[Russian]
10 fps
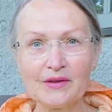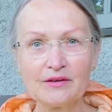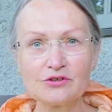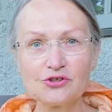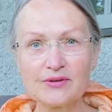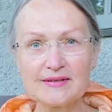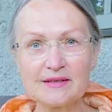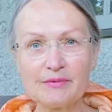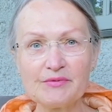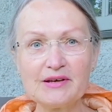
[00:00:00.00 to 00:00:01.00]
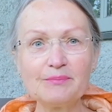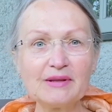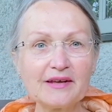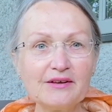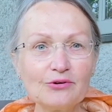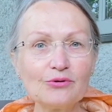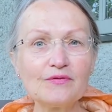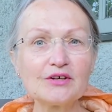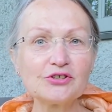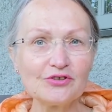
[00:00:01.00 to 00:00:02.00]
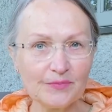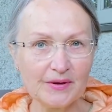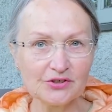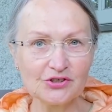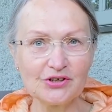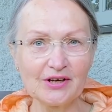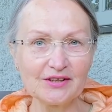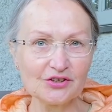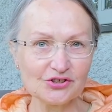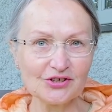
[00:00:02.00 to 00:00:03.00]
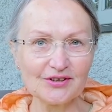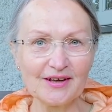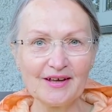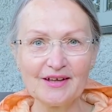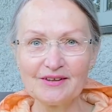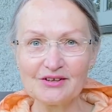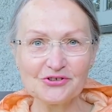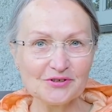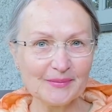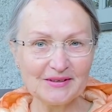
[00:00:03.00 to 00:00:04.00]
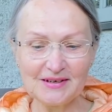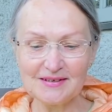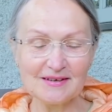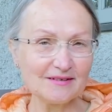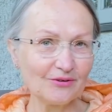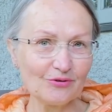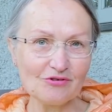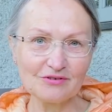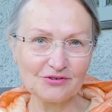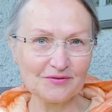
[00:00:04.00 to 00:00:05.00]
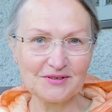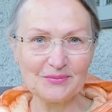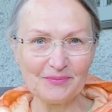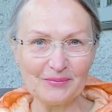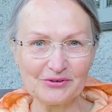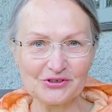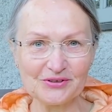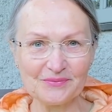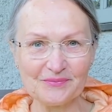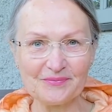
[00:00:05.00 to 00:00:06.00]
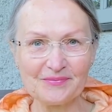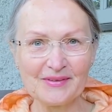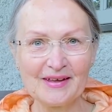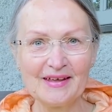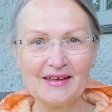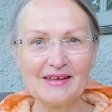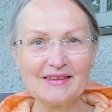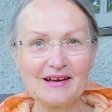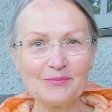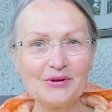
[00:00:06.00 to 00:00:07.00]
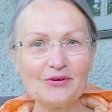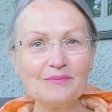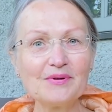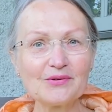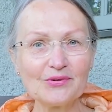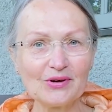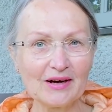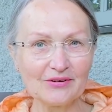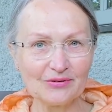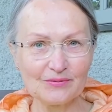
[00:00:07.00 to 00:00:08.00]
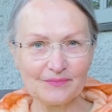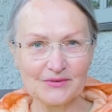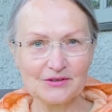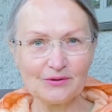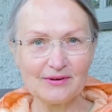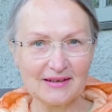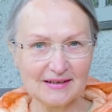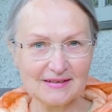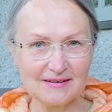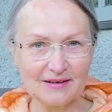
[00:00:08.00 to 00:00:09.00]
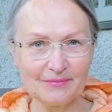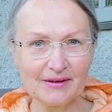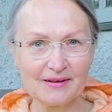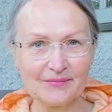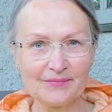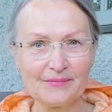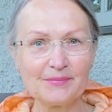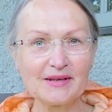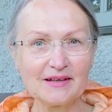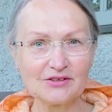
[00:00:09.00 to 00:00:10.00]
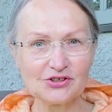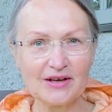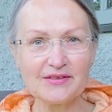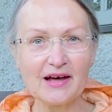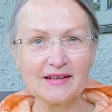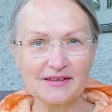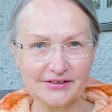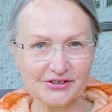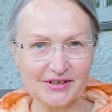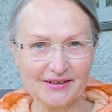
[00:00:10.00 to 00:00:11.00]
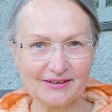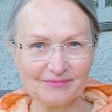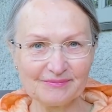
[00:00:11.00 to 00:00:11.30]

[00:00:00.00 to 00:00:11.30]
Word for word: что на самом деле блокирует ваши теперешние отношения. Так что смотрите, я знаю точно, что всем поможет. Итак, берем первую карту. Стоит ли с ним продолжать отношения?